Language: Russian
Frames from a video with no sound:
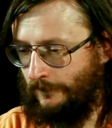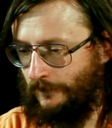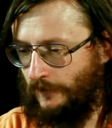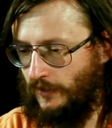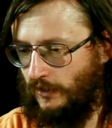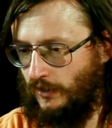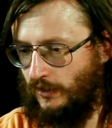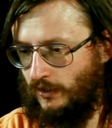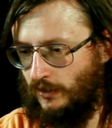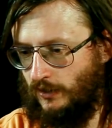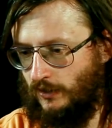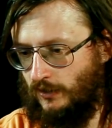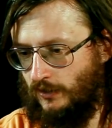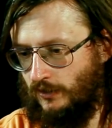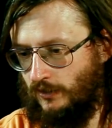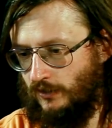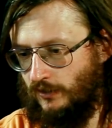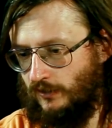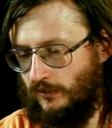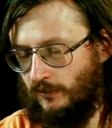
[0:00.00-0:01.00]

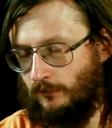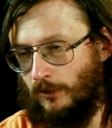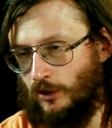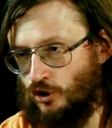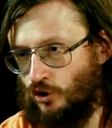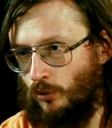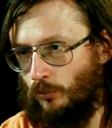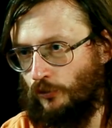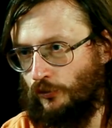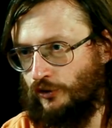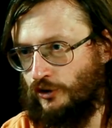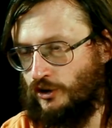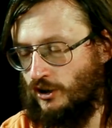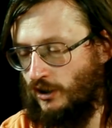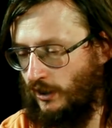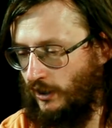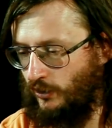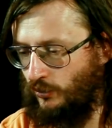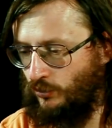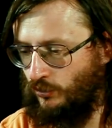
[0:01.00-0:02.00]
И, к большому
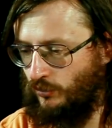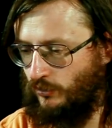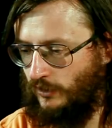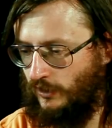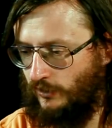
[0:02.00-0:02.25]
сожалению,